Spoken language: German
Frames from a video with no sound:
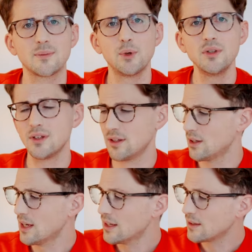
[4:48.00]
das
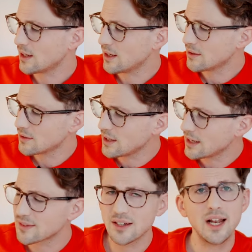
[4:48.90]
Bündchen deines
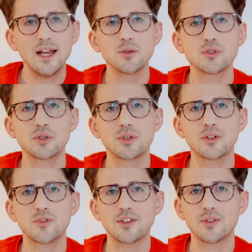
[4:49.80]
nächsten
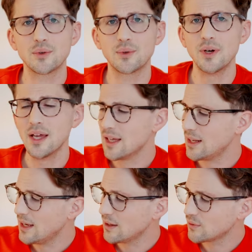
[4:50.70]
Kleidungsstückes, was du
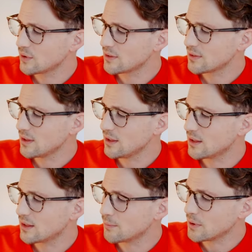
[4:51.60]
nähen wirst,
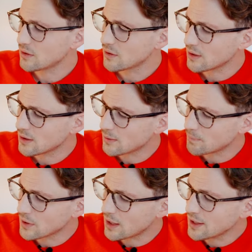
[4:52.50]
hier mit
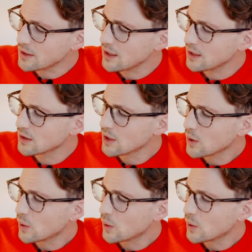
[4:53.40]
ähm, annähen.